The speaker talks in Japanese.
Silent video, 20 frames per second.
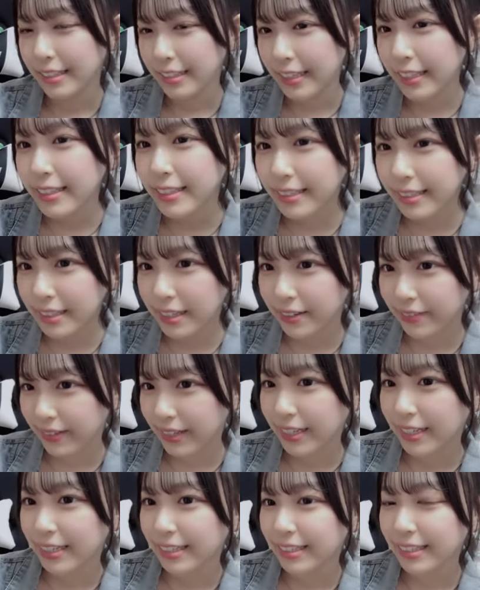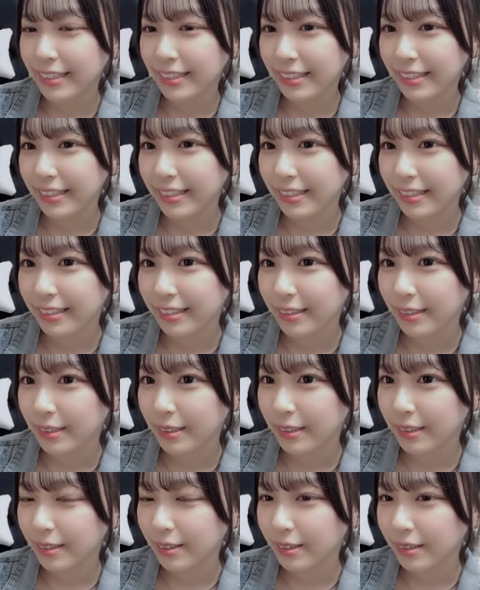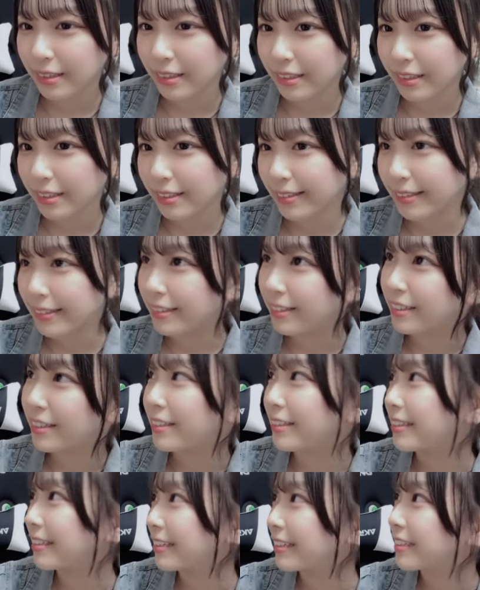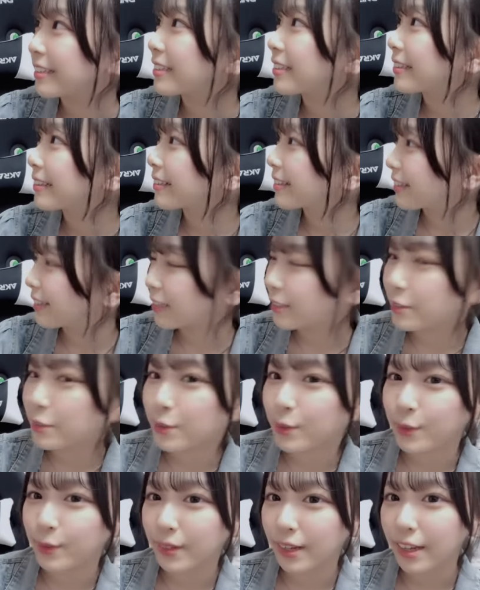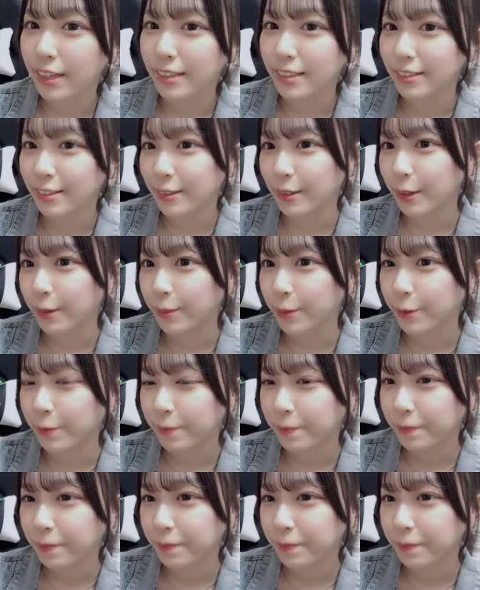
ケッタはうん家族は言うかも